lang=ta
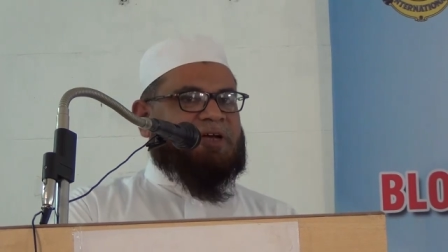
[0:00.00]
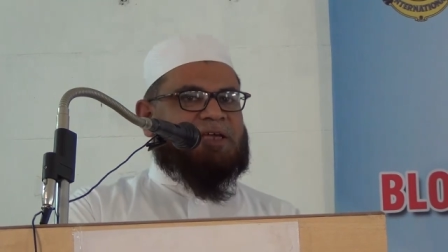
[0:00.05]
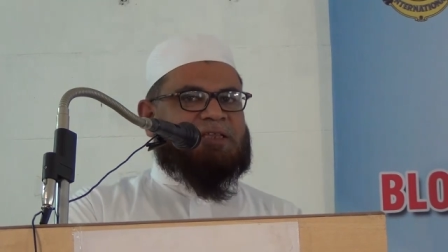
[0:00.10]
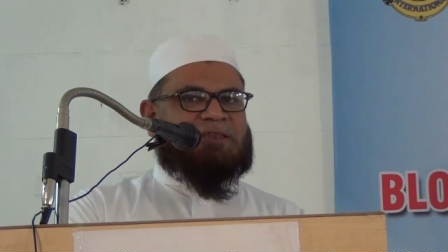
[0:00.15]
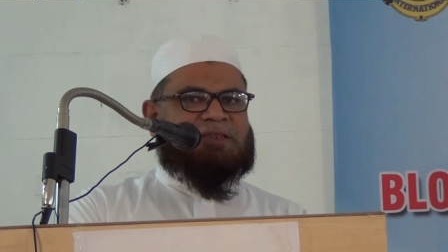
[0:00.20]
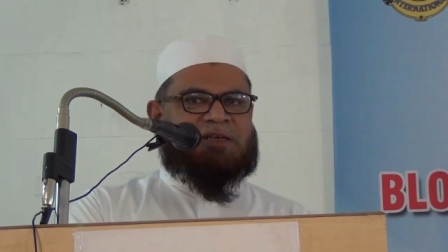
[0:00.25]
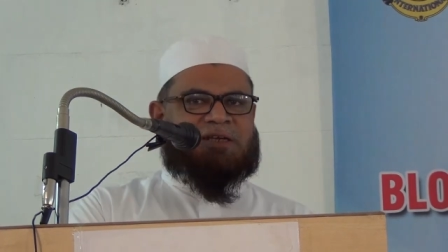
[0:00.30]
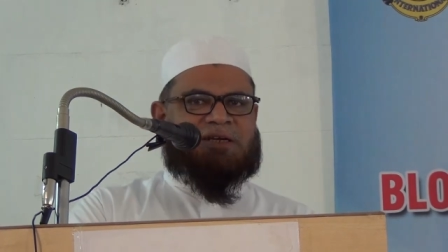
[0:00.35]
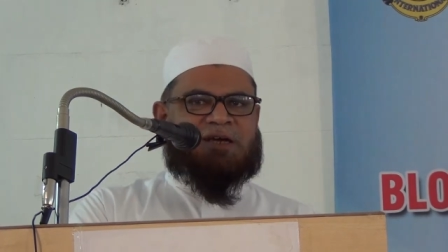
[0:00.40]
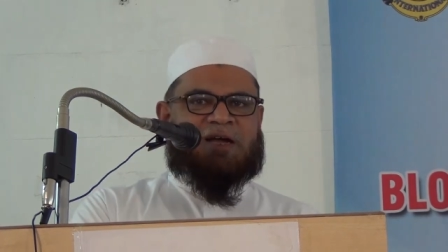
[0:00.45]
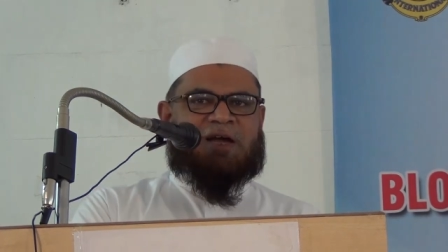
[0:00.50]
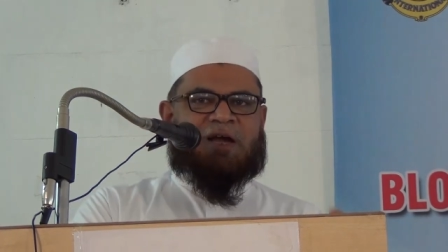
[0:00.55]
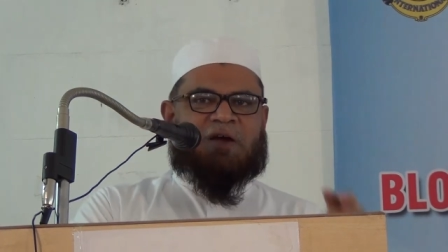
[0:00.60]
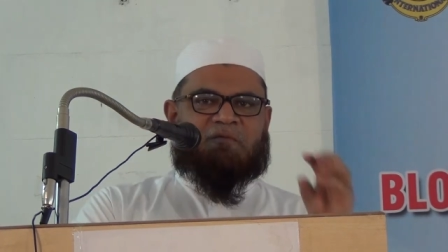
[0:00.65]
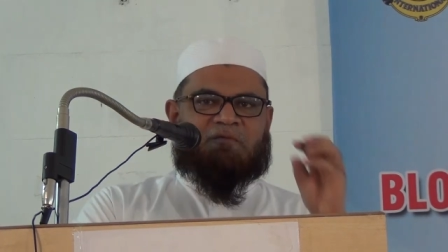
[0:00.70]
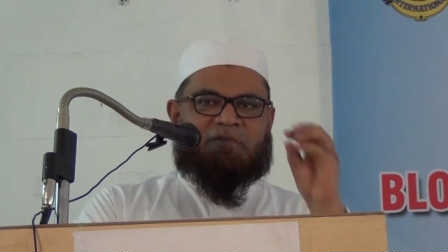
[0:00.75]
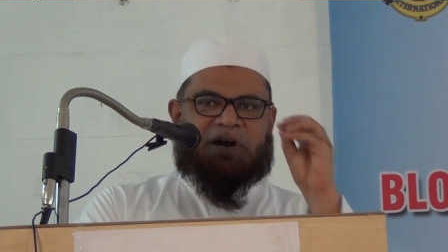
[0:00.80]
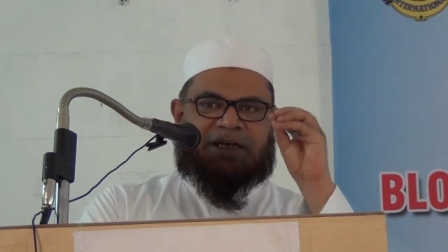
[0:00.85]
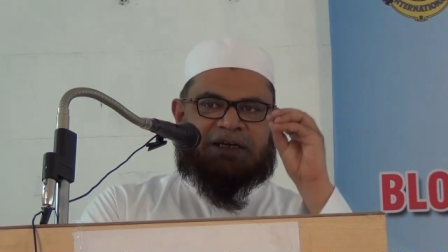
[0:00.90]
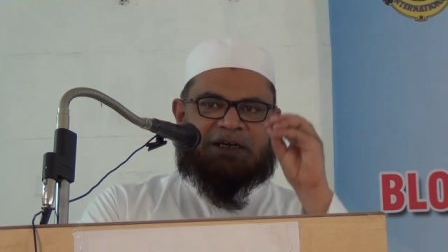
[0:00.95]
வைத்து
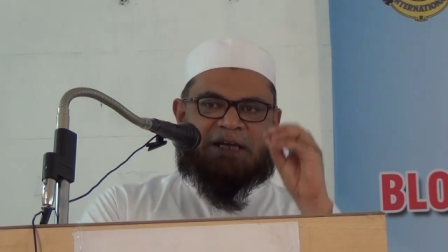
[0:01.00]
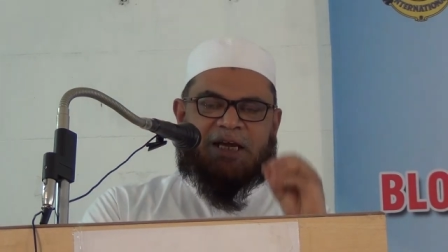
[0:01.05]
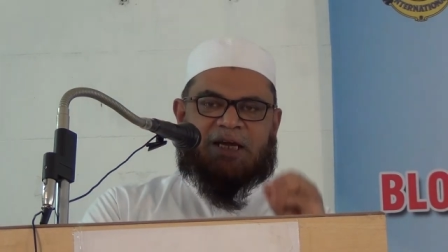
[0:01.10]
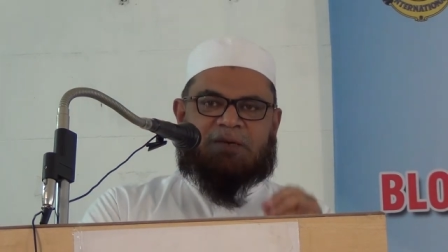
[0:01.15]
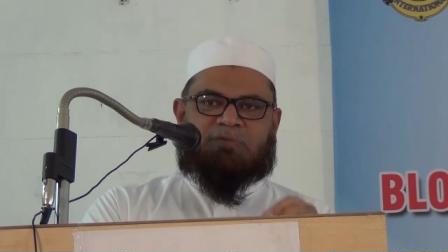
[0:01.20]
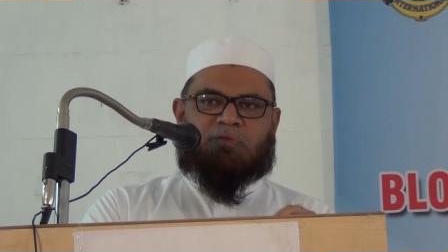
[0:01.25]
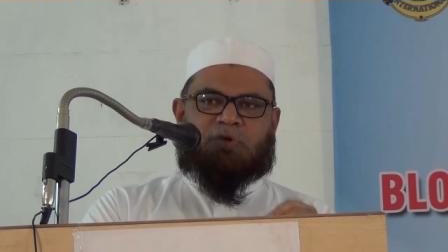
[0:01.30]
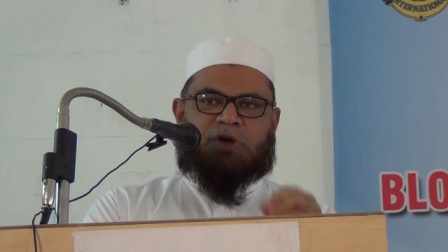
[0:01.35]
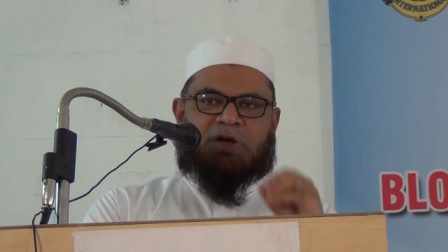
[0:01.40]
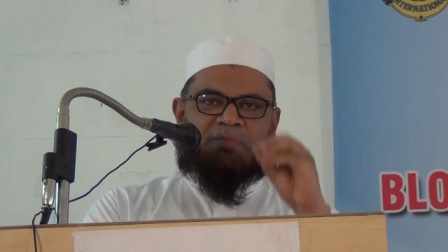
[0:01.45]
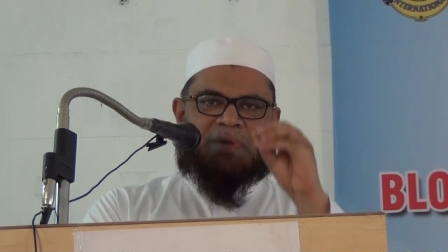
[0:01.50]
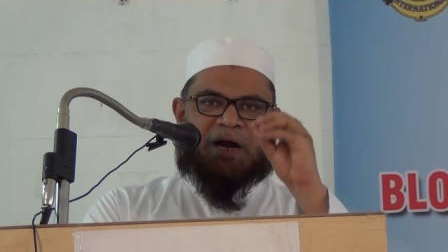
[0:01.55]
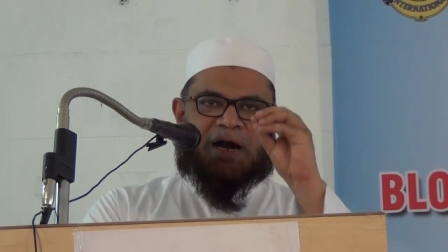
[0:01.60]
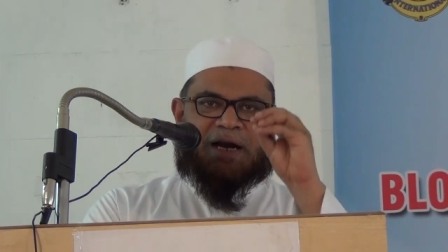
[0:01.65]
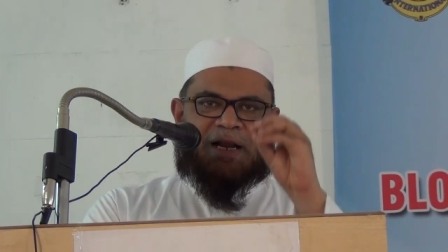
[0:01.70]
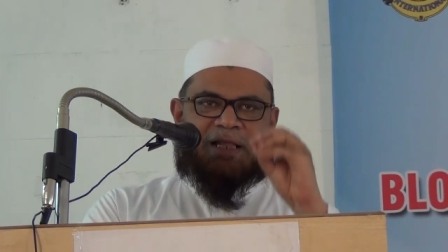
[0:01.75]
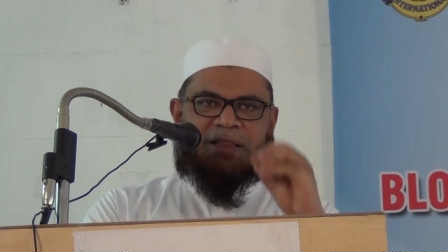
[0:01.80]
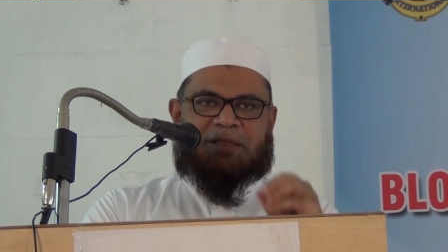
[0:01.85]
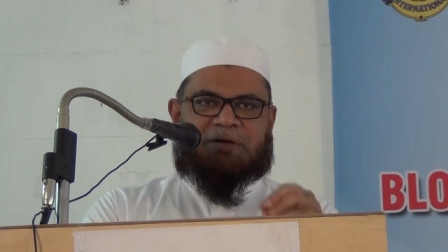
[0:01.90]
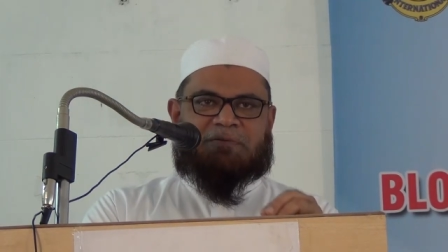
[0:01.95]
வட்டியின் மூலம்
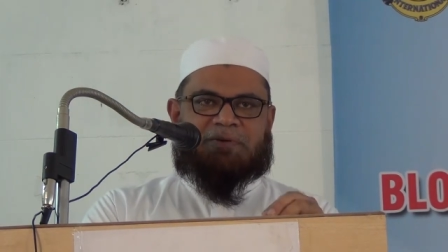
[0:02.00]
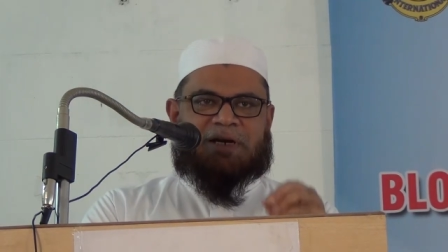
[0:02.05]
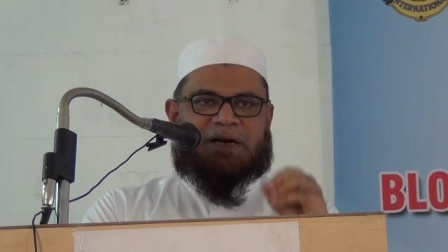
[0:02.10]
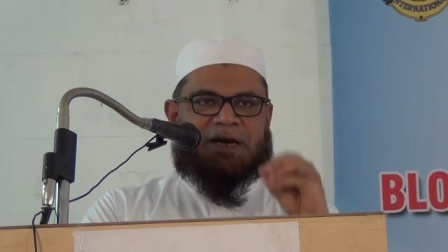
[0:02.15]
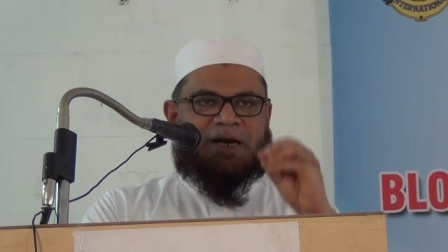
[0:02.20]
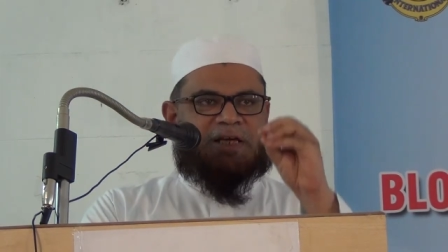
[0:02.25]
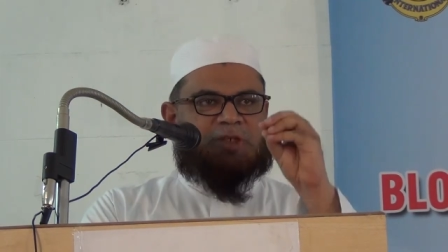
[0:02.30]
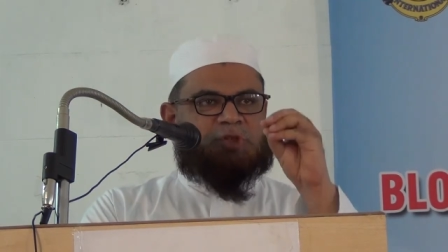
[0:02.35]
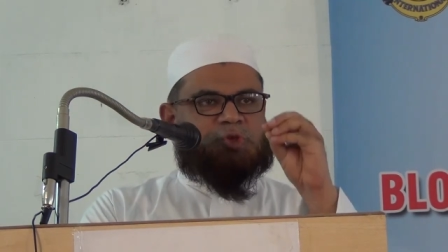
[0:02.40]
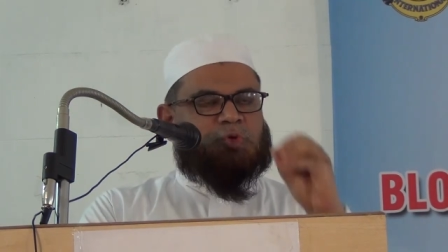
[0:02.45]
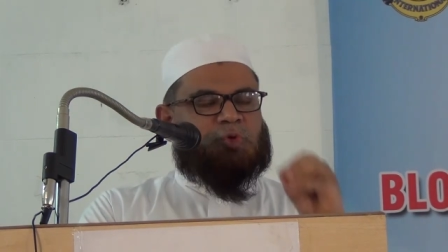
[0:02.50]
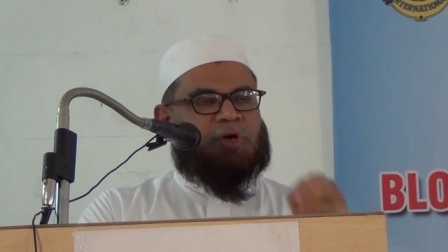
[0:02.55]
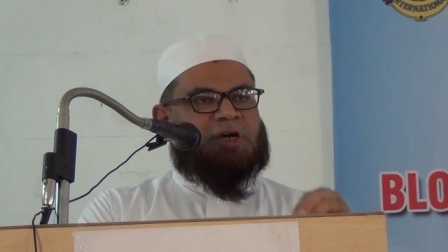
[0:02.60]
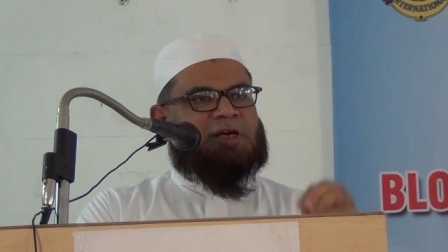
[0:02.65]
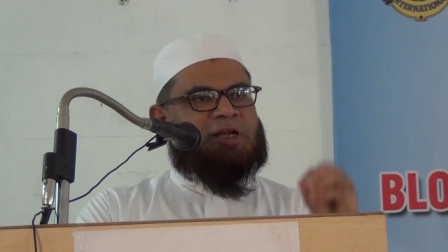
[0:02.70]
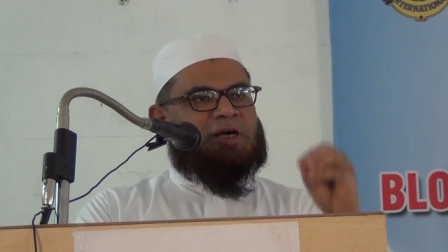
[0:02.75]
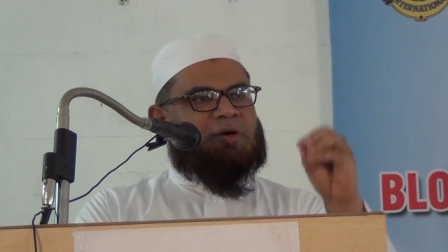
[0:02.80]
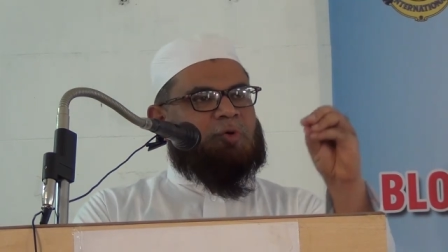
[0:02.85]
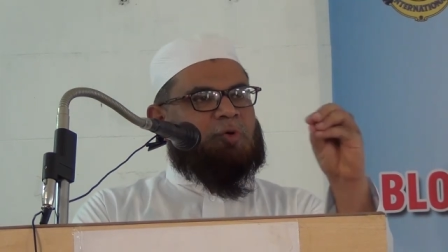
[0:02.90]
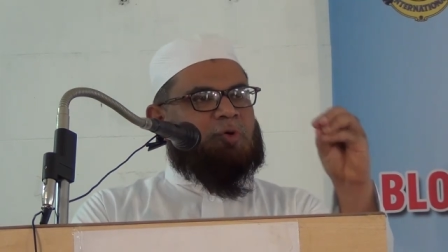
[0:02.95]
அடுத்தவர்களை
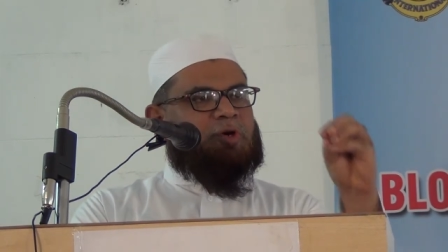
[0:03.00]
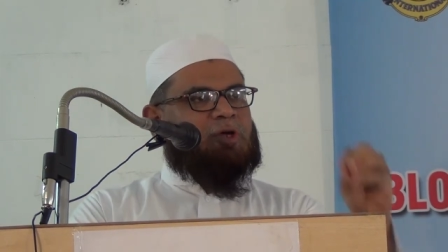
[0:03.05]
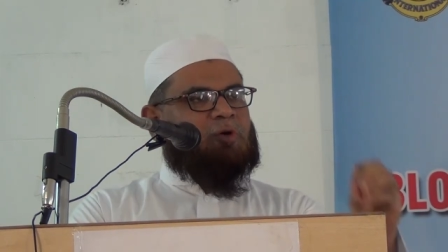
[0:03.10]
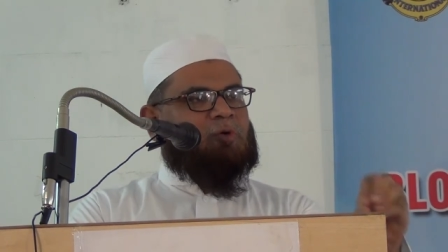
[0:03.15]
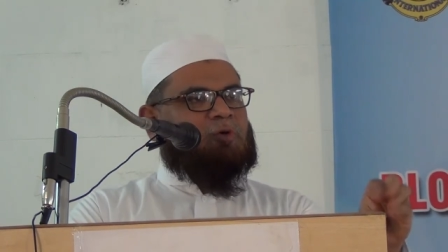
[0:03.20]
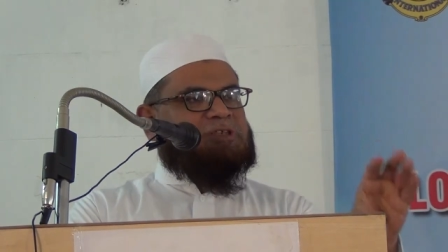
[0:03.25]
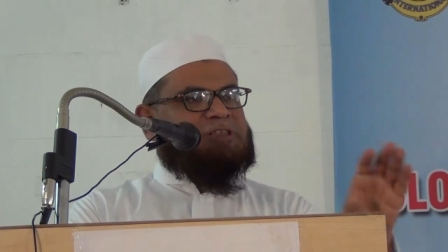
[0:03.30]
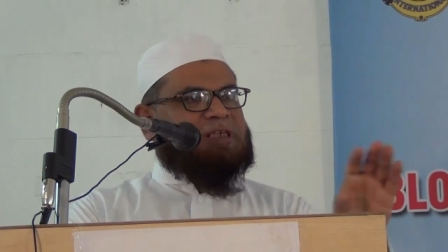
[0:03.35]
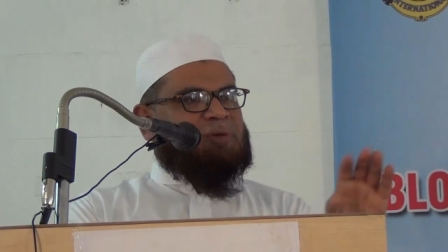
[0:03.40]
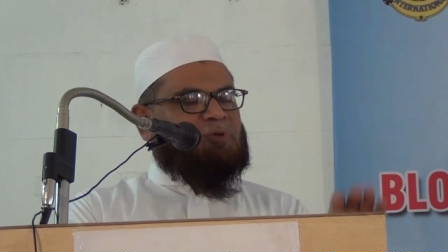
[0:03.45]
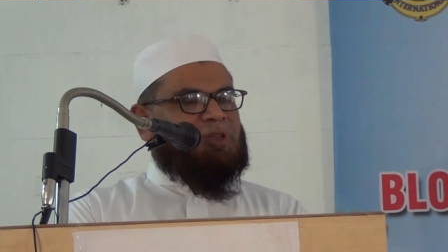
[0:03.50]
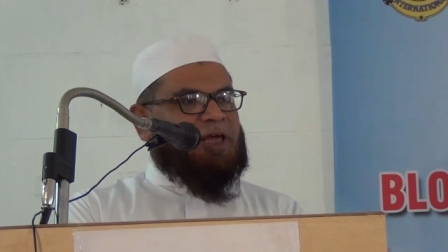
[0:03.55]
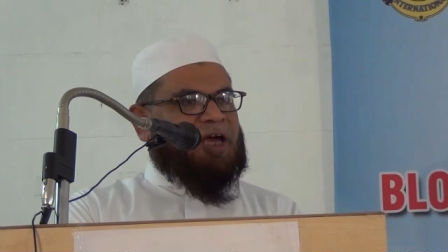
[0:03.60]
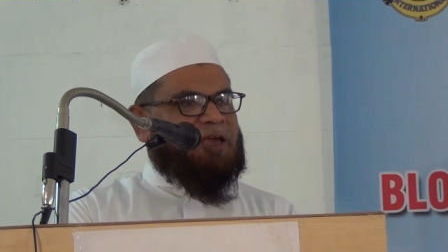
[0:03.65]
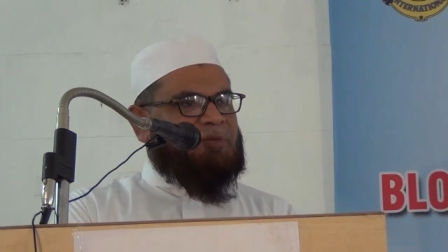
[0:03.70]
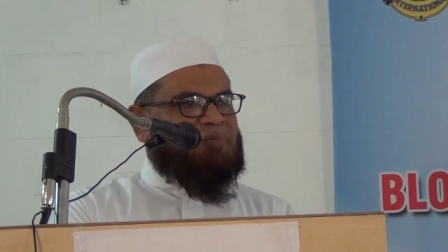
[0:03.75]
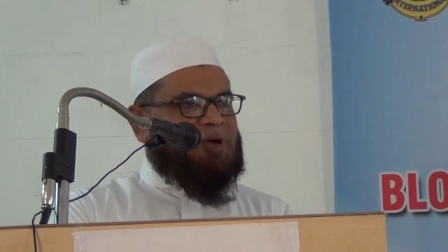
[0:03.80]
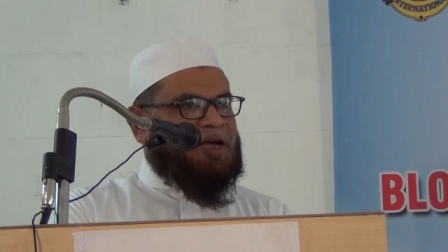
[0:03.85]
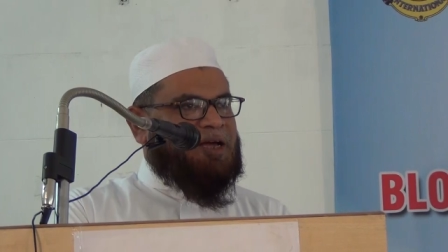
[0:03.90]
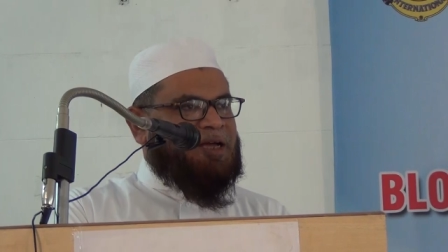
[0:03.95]
சுரண்டக்கூடிய ஒரு
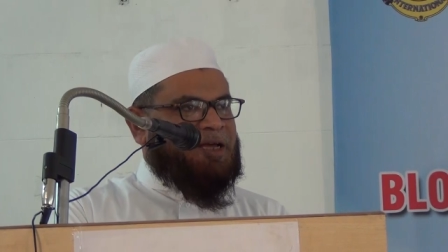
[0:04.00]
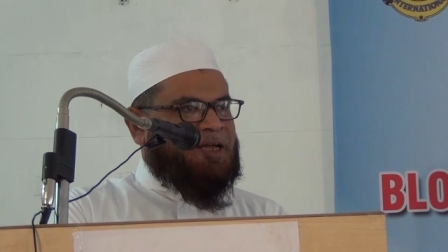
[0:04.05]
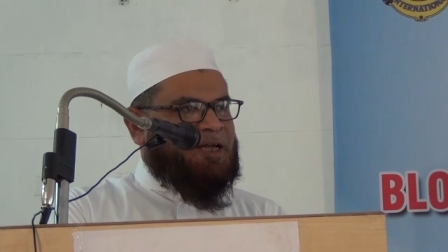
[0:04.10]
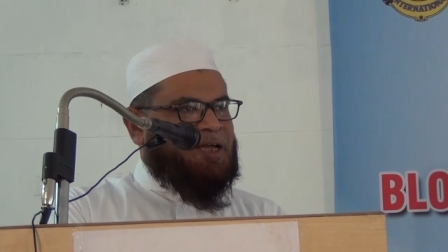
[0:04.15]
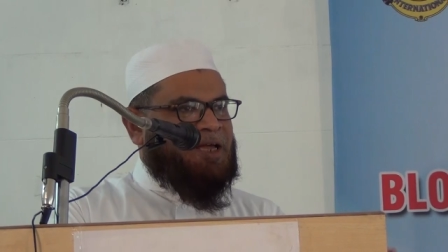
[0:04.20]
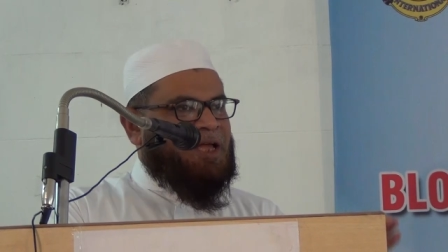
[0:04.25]
சமுதாயமாக